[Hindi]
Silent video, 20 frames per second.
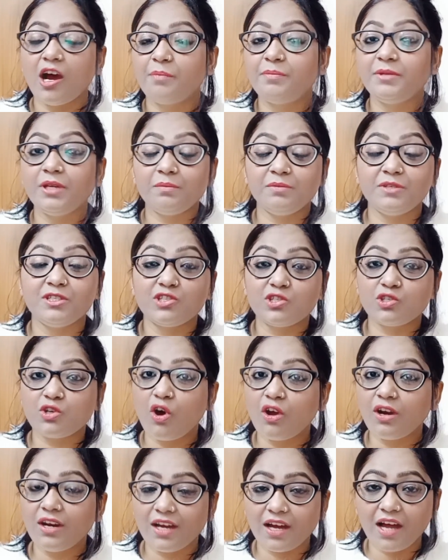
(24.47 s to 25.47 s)
अपने अपने
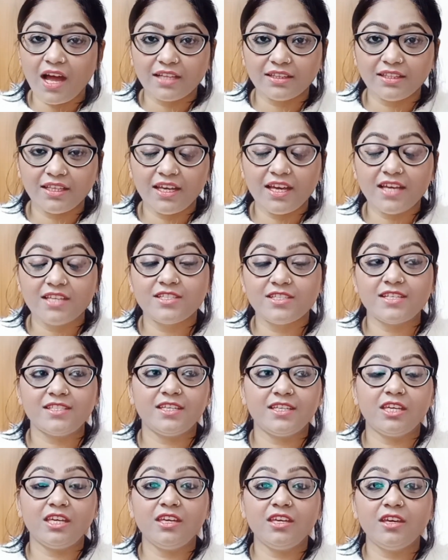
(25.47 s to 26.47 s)
स्टॉल लगाते हैं जैसे
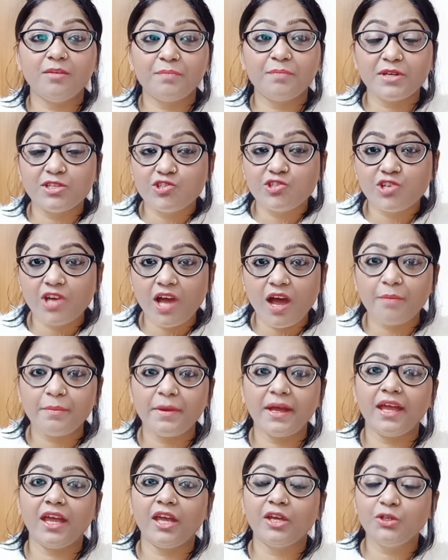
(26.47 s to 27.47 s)
कि पंजाब
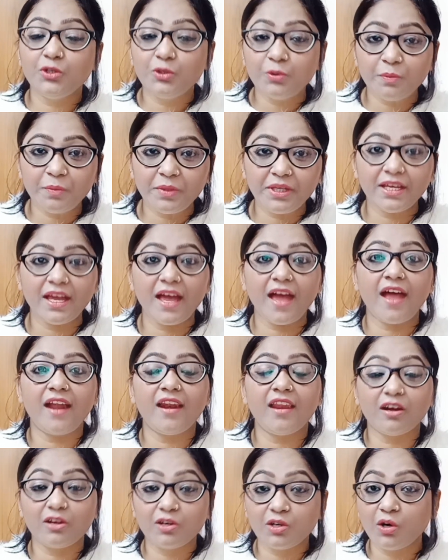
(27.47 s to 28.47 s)
है यूपी है
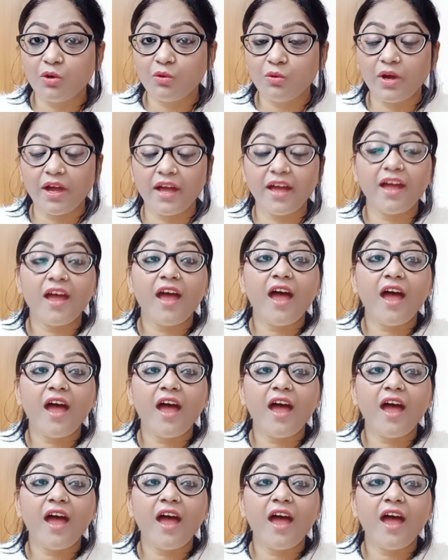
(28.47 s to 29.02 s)
लखनऊ है